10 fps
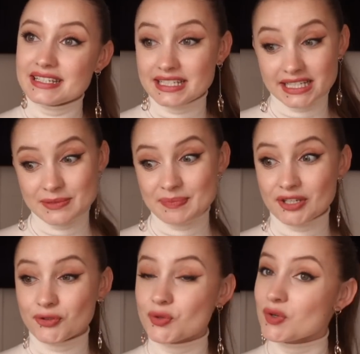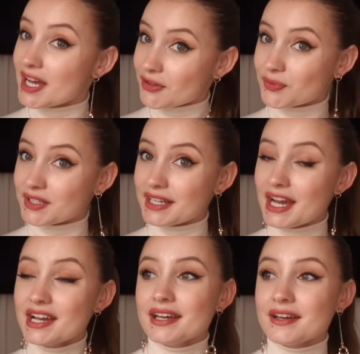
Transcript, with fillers: irrespectueux à ton égard.